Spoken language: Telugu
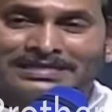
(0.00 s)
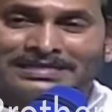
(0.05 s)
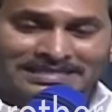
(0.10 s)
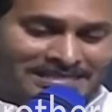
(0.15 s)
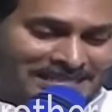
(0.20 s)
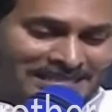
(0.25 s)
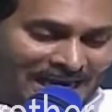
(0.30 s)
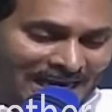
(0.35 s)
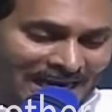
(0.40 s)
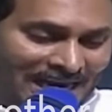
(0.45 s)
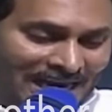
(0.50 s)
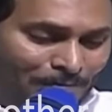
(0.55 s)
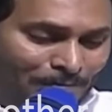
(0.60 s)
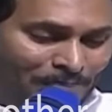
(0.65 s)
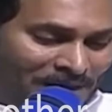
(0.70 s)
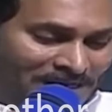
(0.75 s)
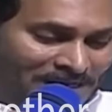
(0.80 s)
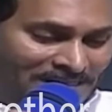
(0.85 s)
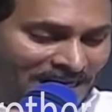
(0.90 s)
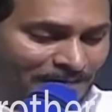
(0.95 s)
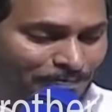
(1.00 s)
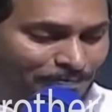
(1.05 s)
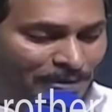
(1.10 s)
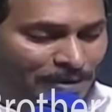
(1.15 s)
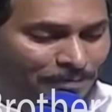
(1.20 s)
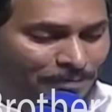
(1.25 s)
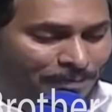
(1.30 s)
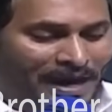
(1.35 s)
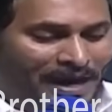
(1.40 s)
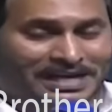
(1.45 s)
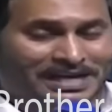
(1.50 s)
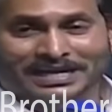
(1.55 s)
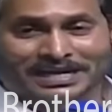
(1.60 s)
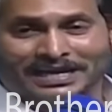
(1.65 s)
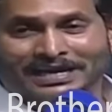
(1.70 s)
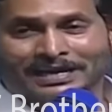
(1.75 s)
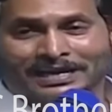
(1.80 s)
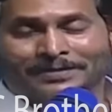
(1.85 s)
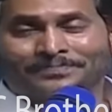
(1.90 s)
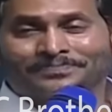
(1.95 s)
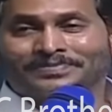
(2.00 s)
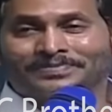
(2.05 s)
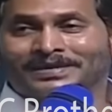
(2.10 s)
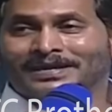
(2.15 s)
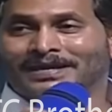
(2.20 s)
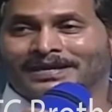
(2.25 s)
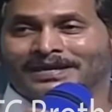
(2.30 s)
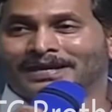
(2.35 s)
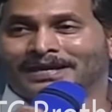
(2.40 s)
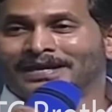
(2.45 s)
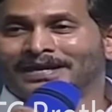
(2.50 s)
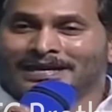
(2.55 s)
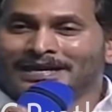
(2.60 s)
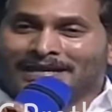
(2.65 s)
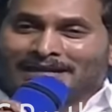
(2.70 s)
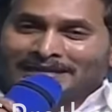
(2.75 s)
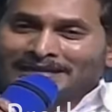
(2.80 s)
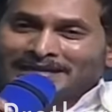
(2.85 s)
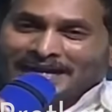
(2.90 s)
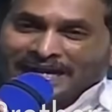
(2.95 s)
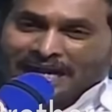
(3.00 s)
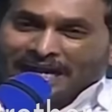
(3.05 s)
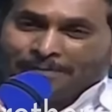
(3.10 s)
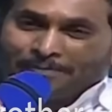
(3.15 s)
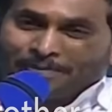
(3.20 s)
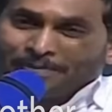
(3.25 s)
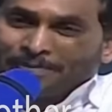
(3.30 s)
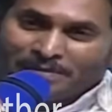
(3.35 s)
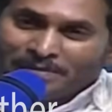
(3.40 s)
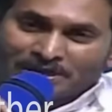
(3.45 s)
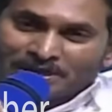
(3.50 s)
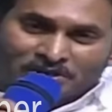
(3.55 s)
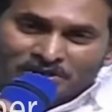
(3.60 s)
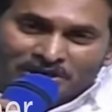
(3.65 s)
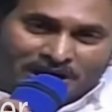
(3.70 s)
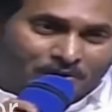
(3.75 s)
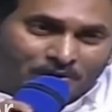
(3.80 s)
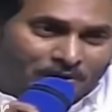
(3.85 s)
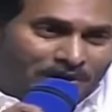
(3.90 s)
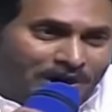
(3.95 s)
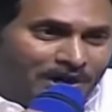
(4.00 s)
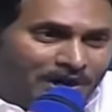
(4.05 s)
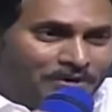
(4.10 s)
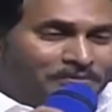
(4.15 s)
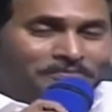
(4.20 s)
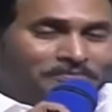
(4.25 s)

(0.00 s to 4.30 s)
సగం బీజేపీ పార్టీ టీడీపీ మనుషులే ఉన్నారు